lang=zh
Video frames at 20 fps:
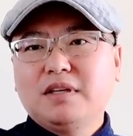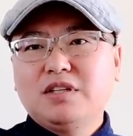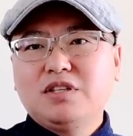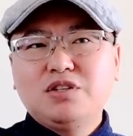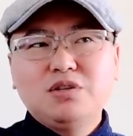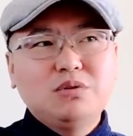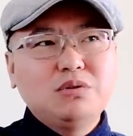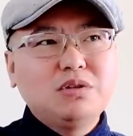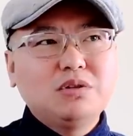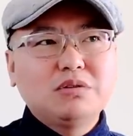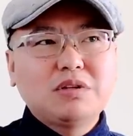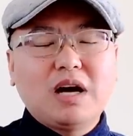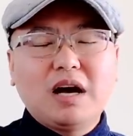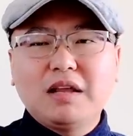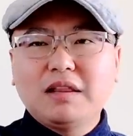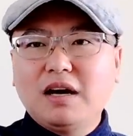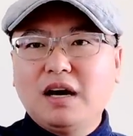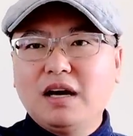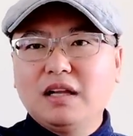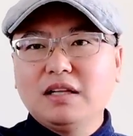羞羞
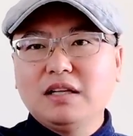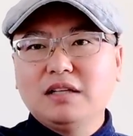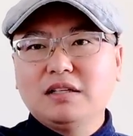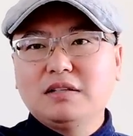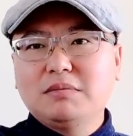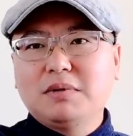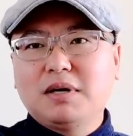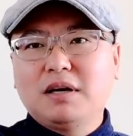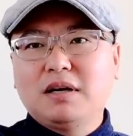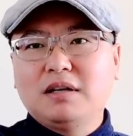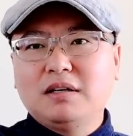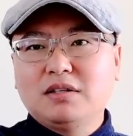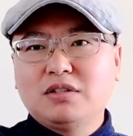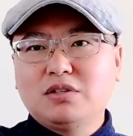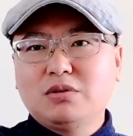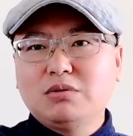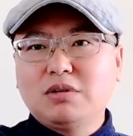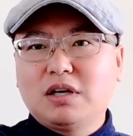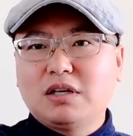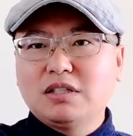答答的，是不是？
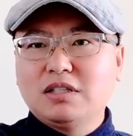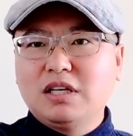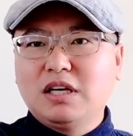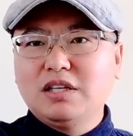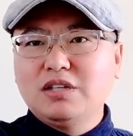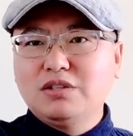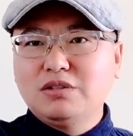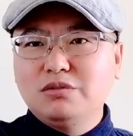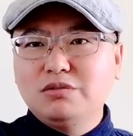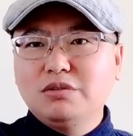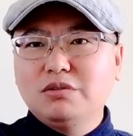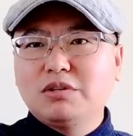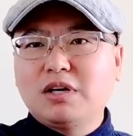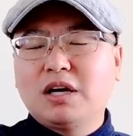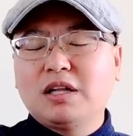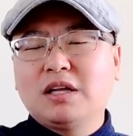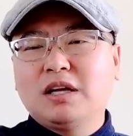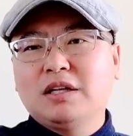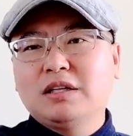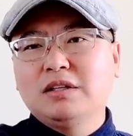收点钱羞羞
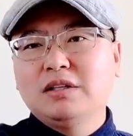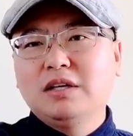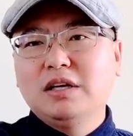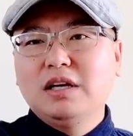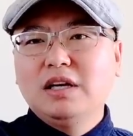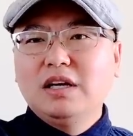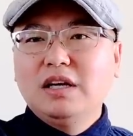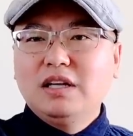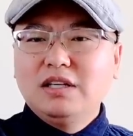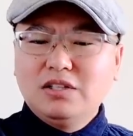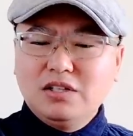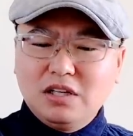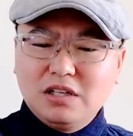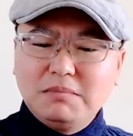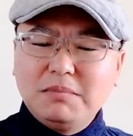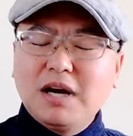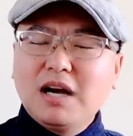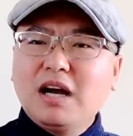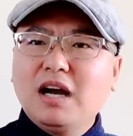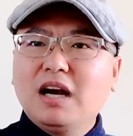答答的，这
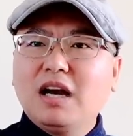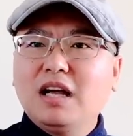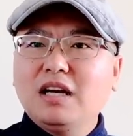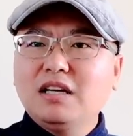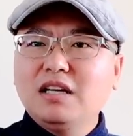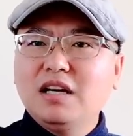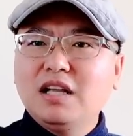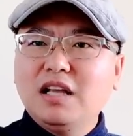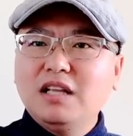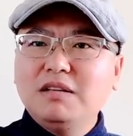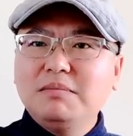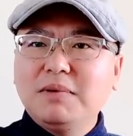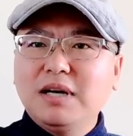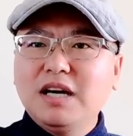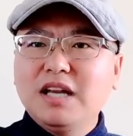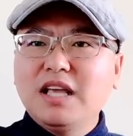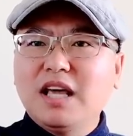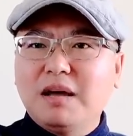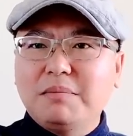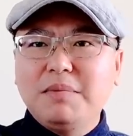他妈看来是连他妈
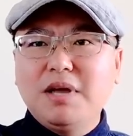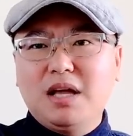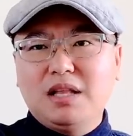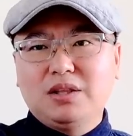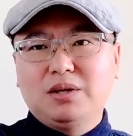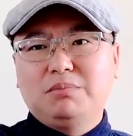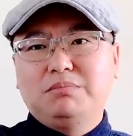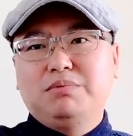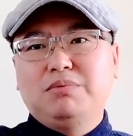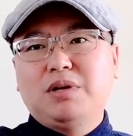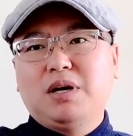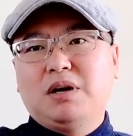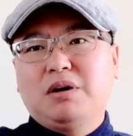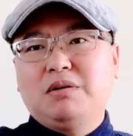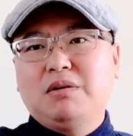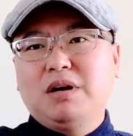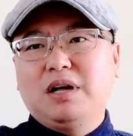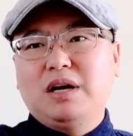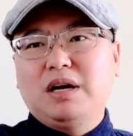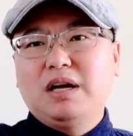脸面都不
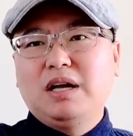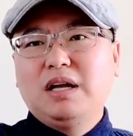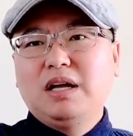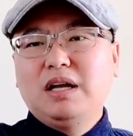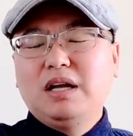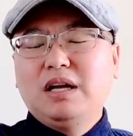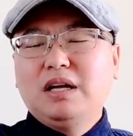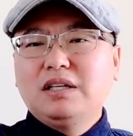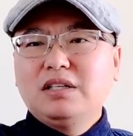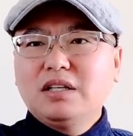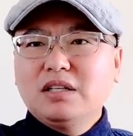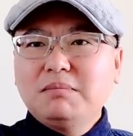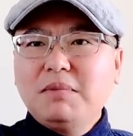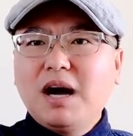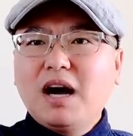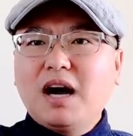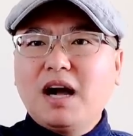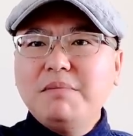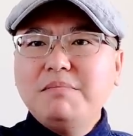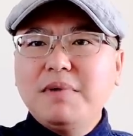要了。这他
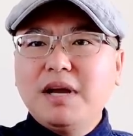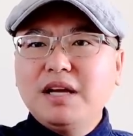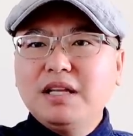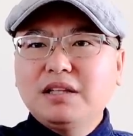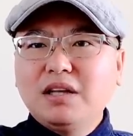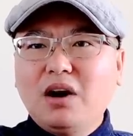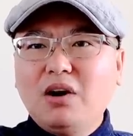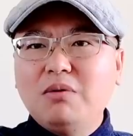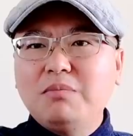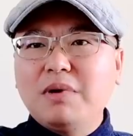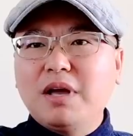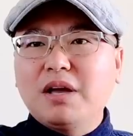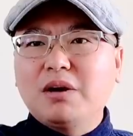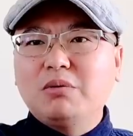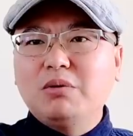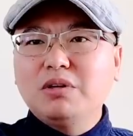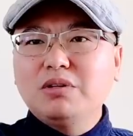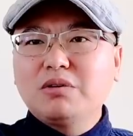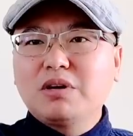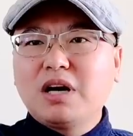妈还没到美
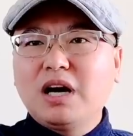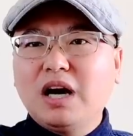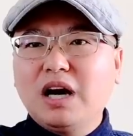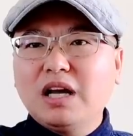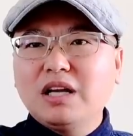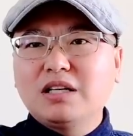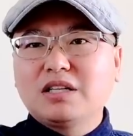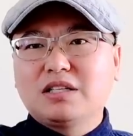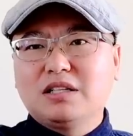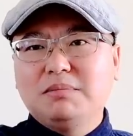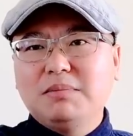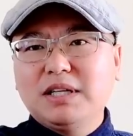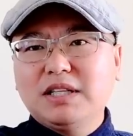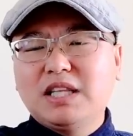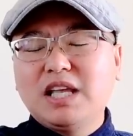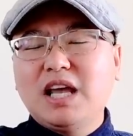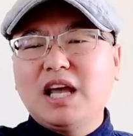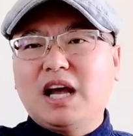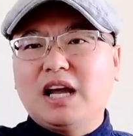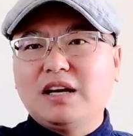国就开始他妈
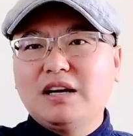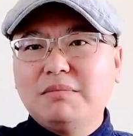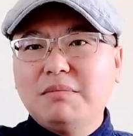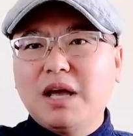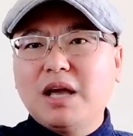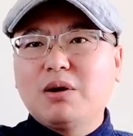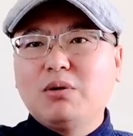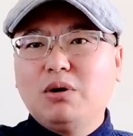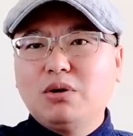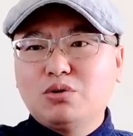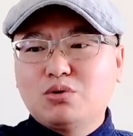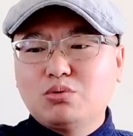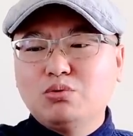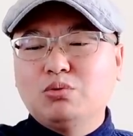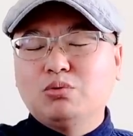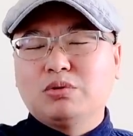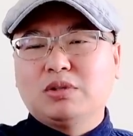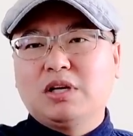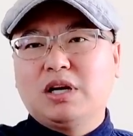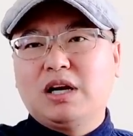舔上美国
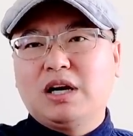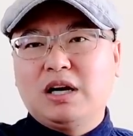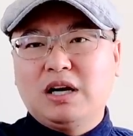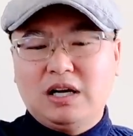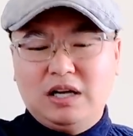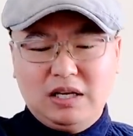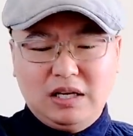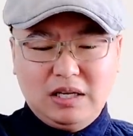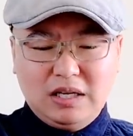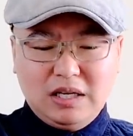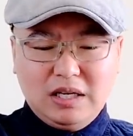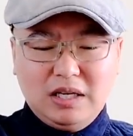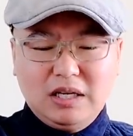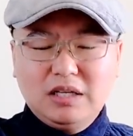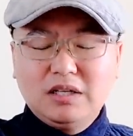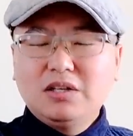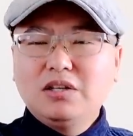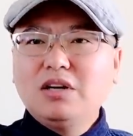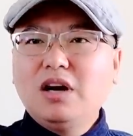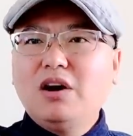主子了，
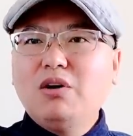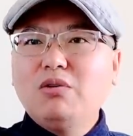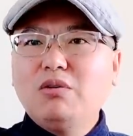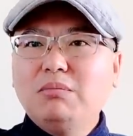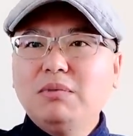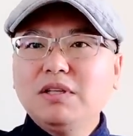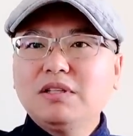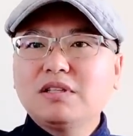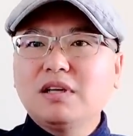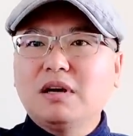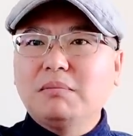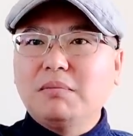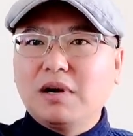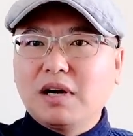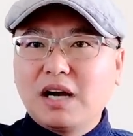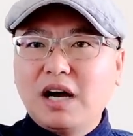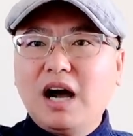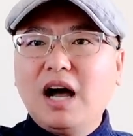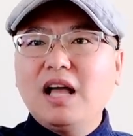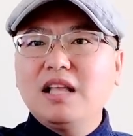这让我们怎
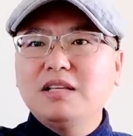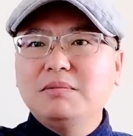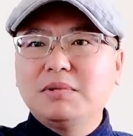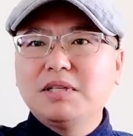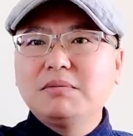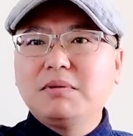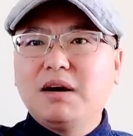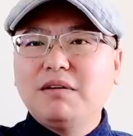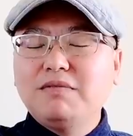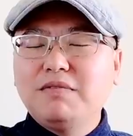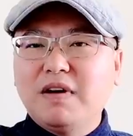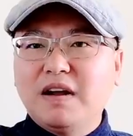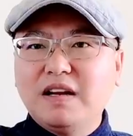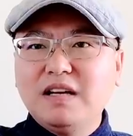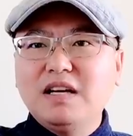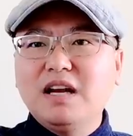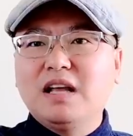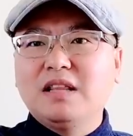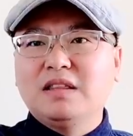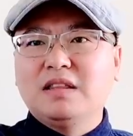么看你们这帮文
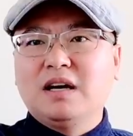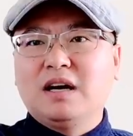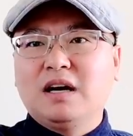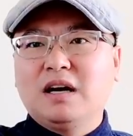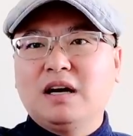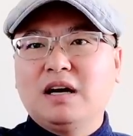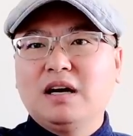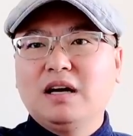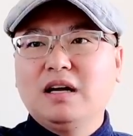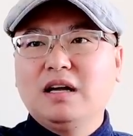人呢？